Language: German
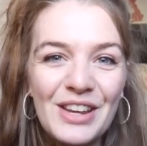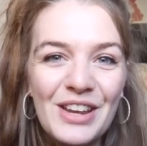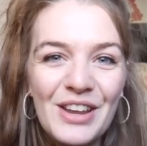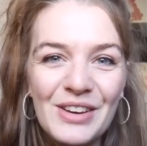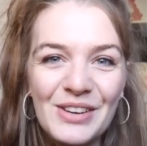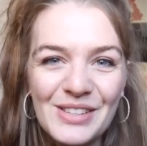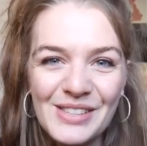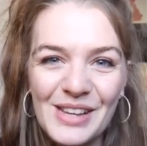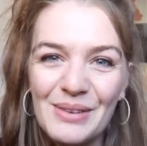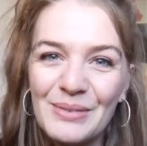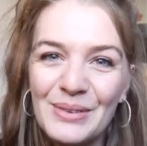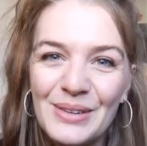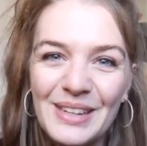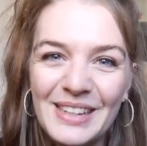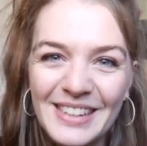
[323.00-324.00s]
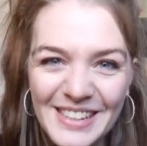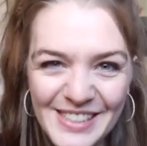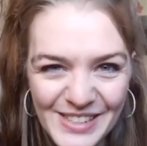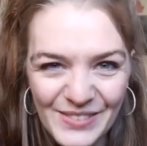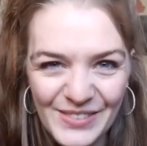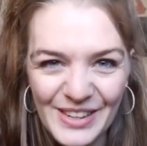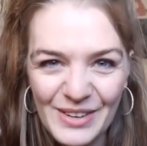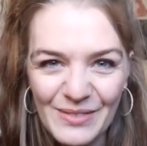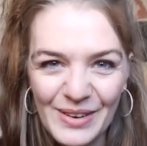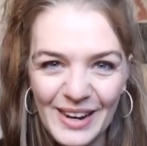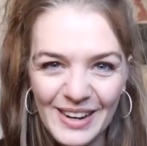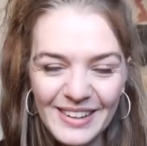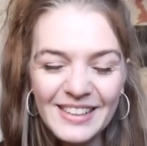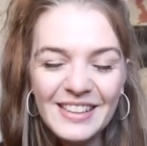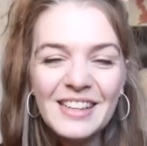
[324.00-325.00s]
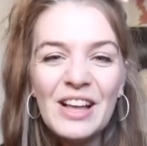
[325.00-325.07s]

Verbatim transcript: Videos abonniert, so wie immer